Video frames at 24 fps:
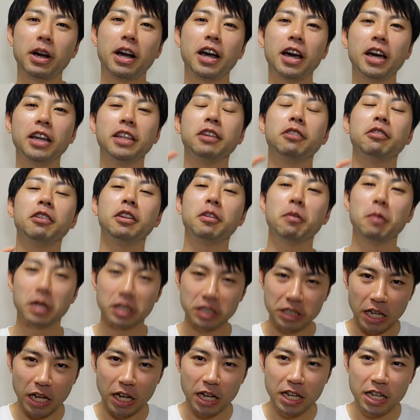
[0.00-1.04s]
葉が書いてくれてま
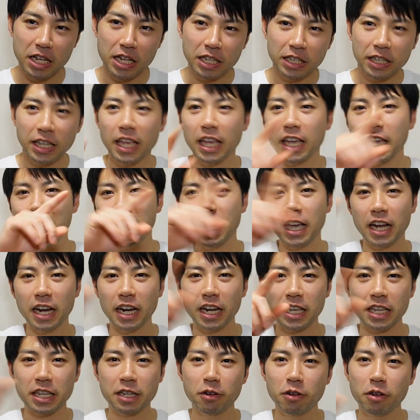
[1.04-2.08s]
した。で、
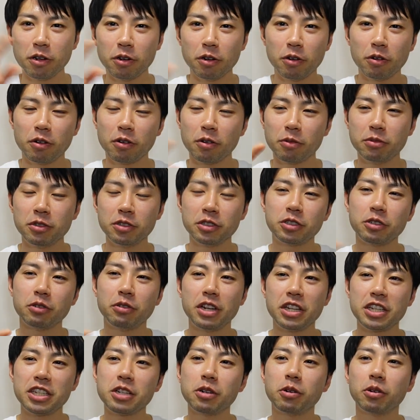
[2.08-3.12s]
えー、いろいろ文章
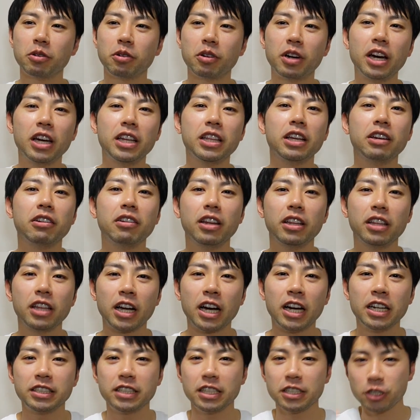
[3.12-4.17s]
嬉しいこと書いてくれて、
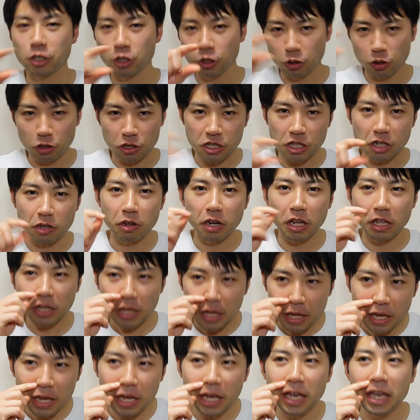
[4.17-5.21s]
解説ちょっとしてくれ
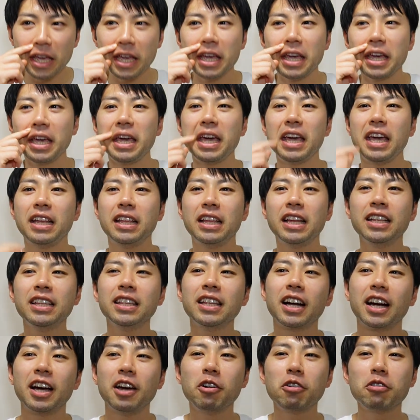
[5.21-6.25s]
て、えー、なん
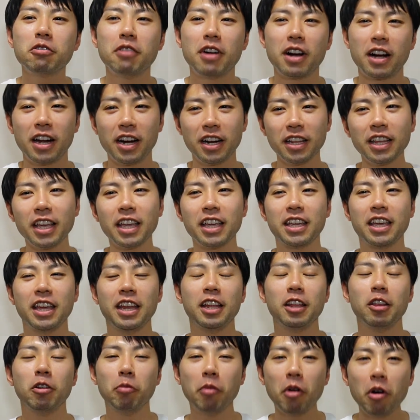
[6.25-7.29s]
だかよくわからないけ
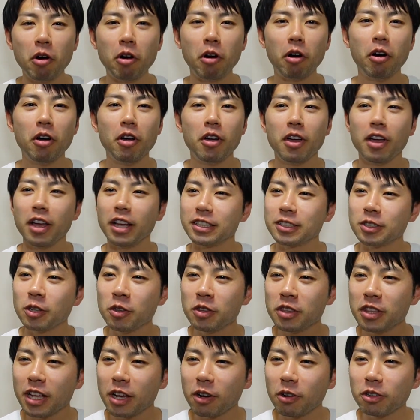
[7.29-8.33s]
れども、えそ
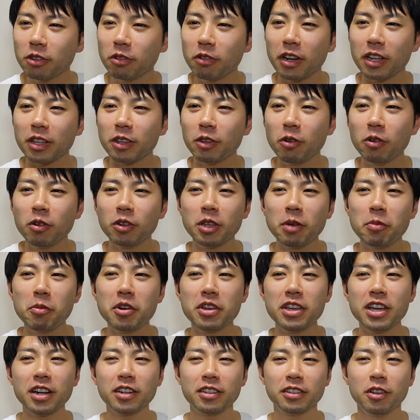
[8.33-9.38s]
んなことはどうで
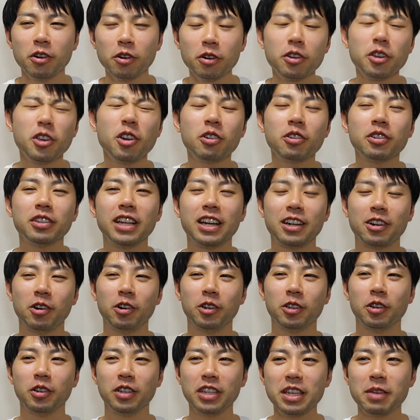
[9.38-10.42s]
もよくなる
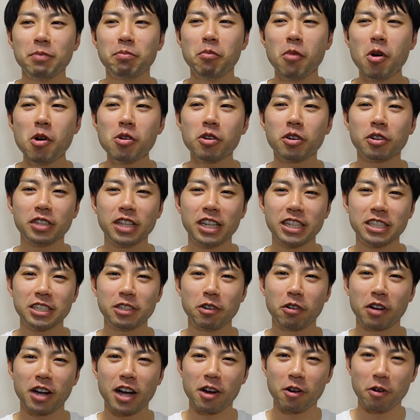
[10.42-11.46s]
ほどに文句なし
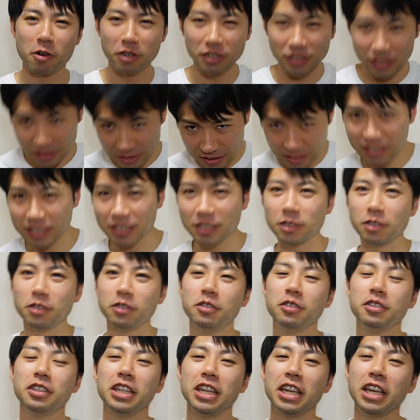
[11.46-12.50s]
のかっこよさですという
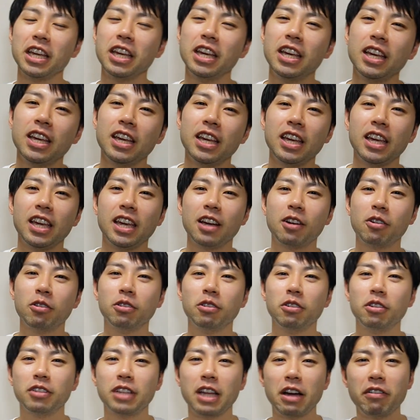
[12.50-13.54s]
ふうに、えー、こ
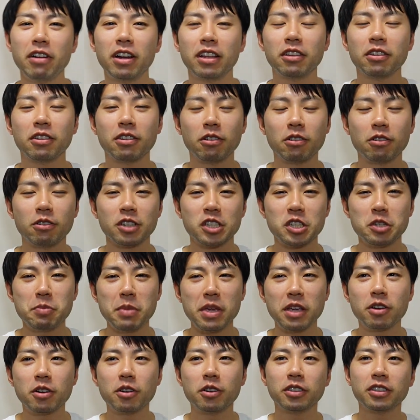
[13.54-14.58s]
のタワーという曲を締
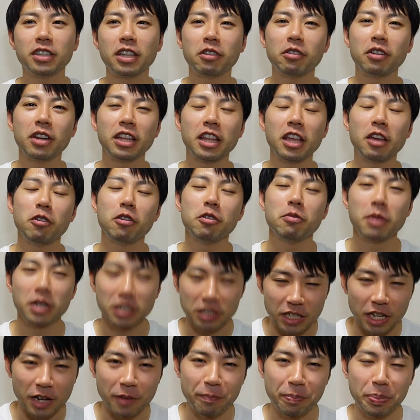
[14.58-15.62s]
めくくってくれておりま
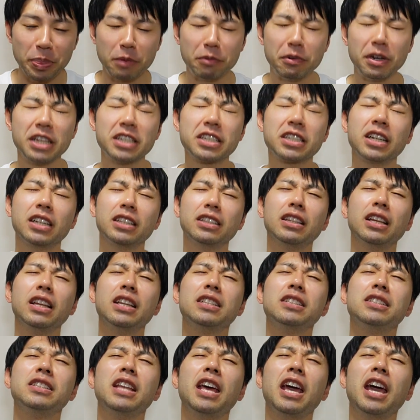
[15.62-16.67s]
した。嬉しかったで
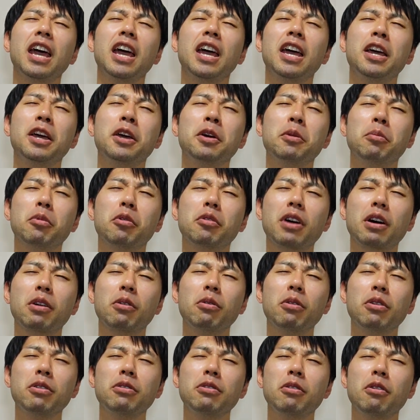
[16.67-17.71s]
すね。僕は
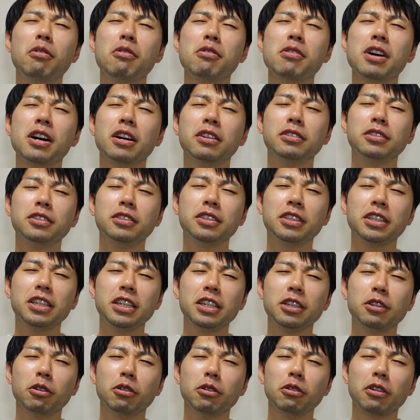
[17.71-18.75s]
こういう音楽好き
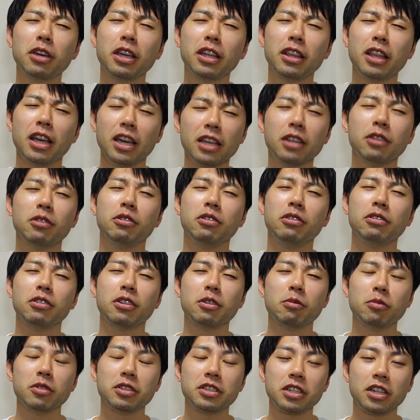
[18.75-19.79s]
に届けたいという
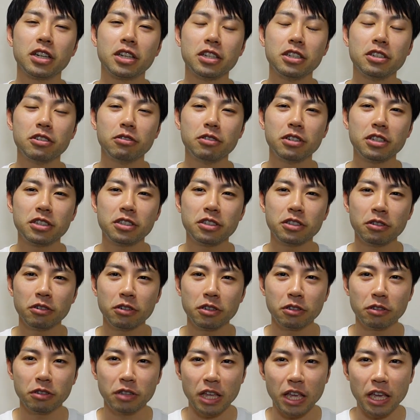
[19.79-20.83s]
気持ちが非常に強
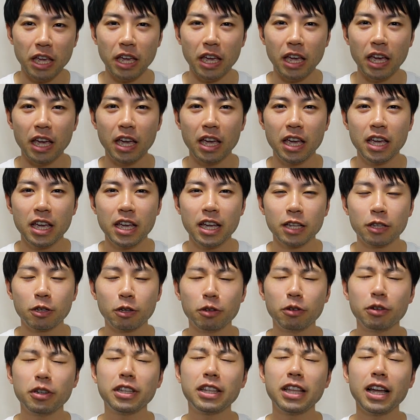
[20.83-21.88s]
いので、
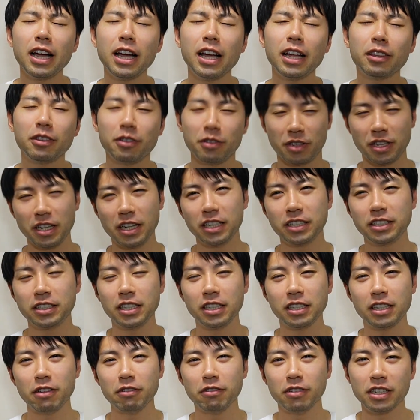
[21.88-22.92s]
届いたという気がして
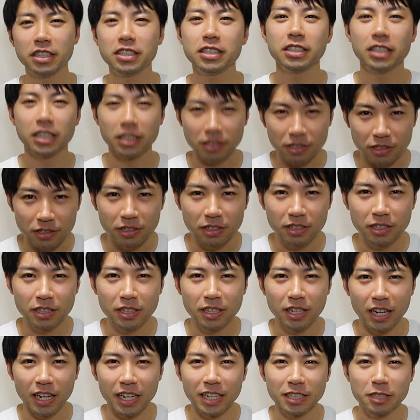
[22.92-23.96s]
いて嬉しいです。
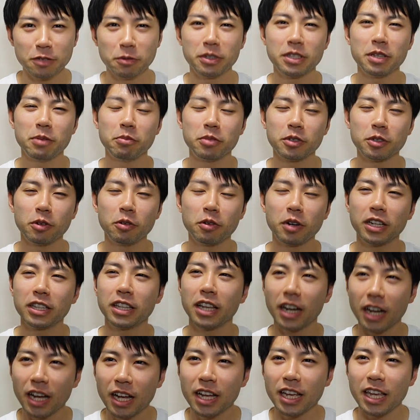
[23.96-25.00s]
はい、すいません。その
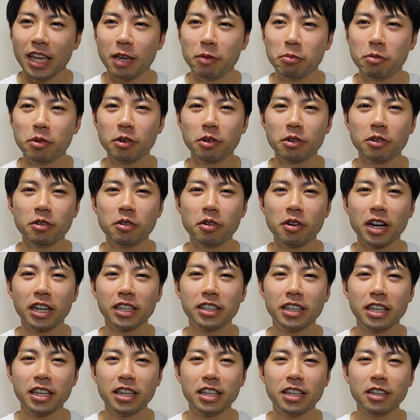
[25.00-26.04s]
方、えー、ブログを勝
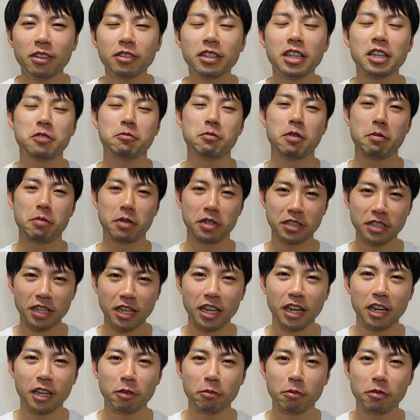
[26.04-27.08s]
手に読んでしまいました
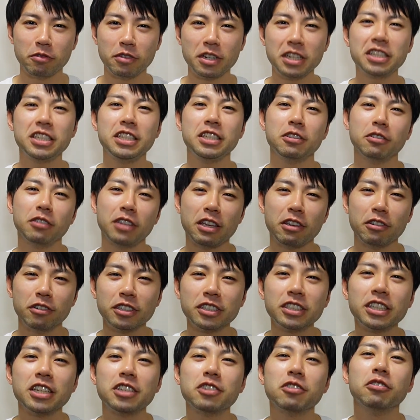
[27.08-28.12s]
けれども、嬉しいので許
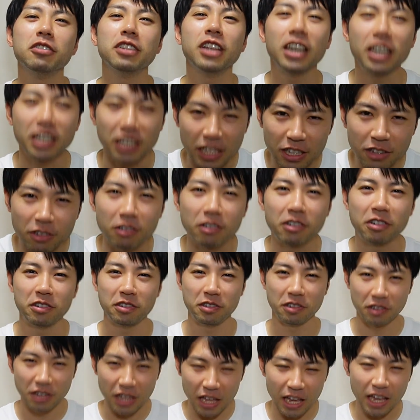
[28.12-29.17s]
してちょうだいねというこ
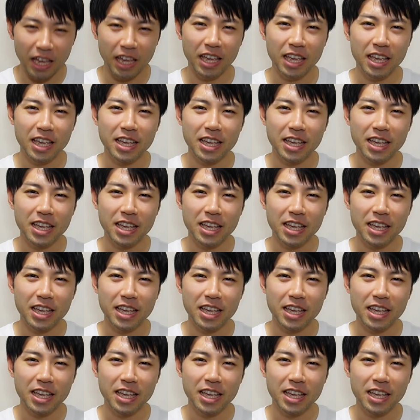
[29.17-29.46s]
とで。